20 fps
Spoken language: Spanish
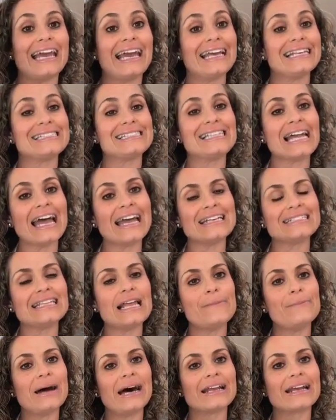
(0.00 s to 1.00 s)
Esta es
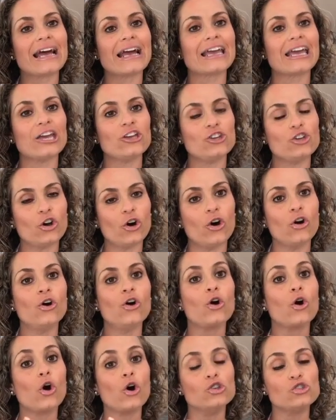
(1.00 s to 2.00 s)
la marca que
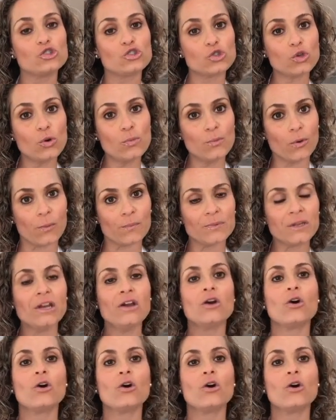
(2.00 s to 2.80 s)
yo consumo.